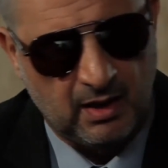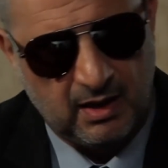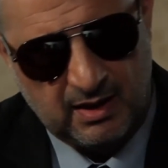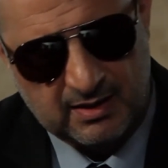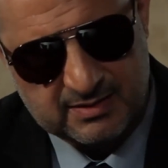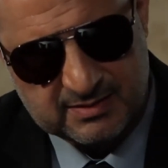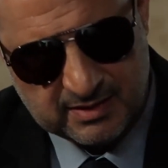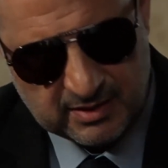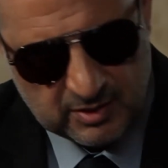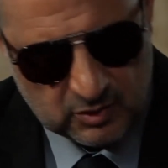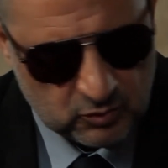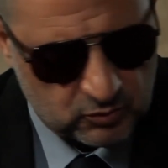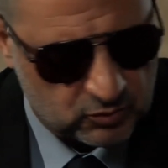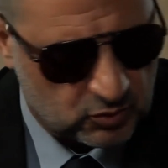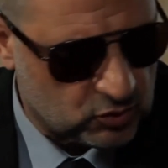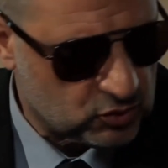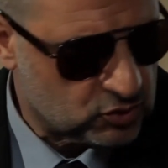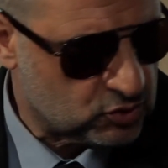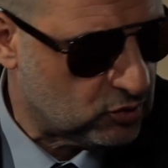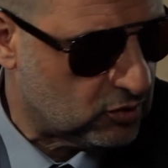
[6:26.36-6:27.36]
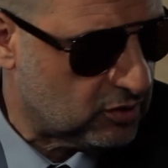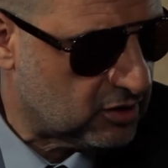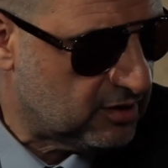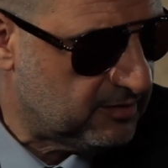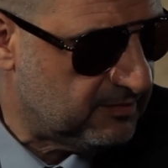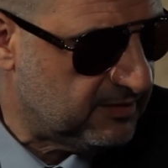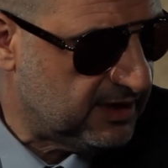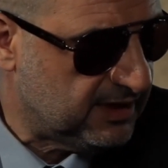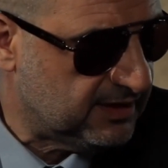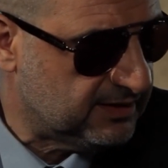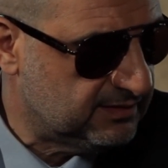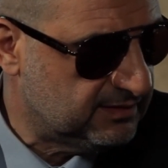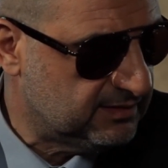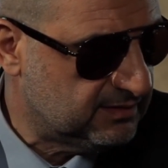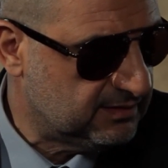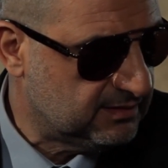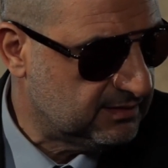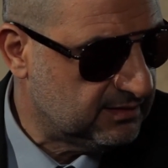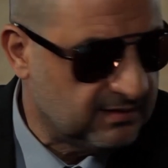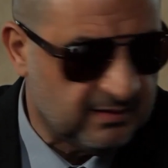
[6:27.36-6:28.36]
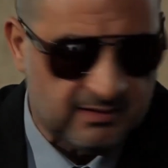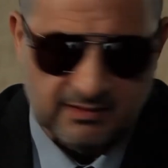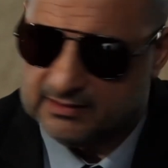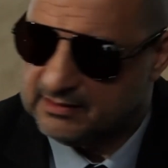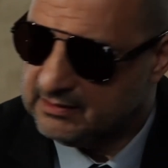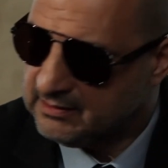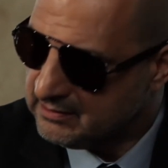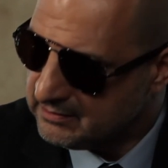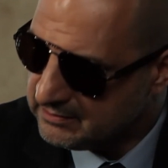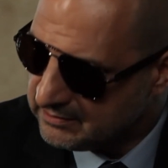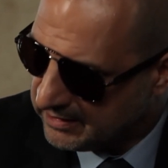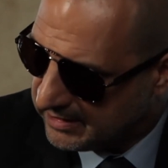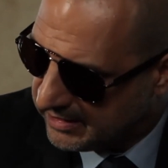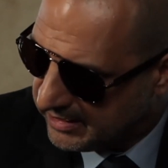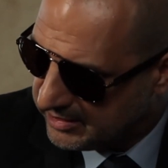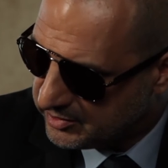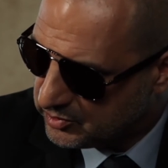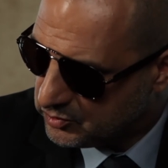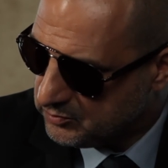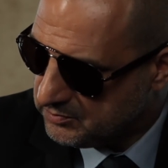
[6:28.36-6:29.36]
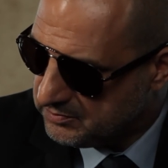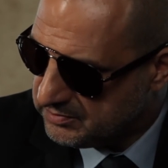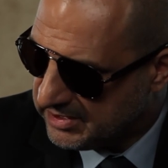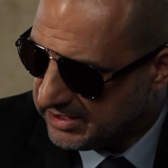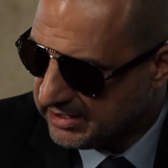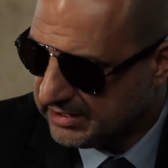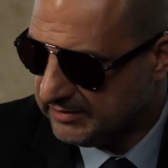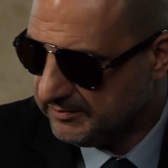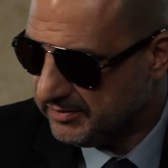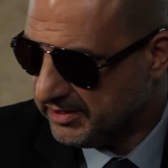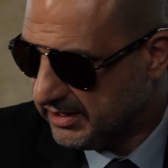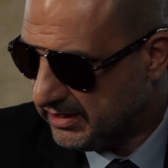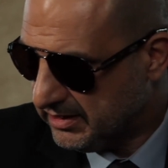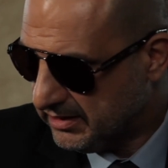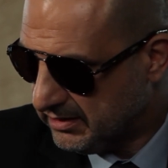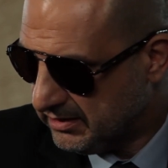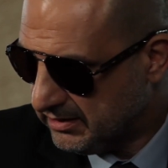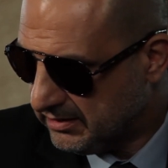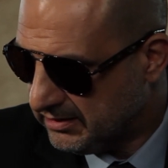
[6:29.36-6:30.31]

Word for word: هستناكم تخشوا ورايا بالعد دخلتم كان بها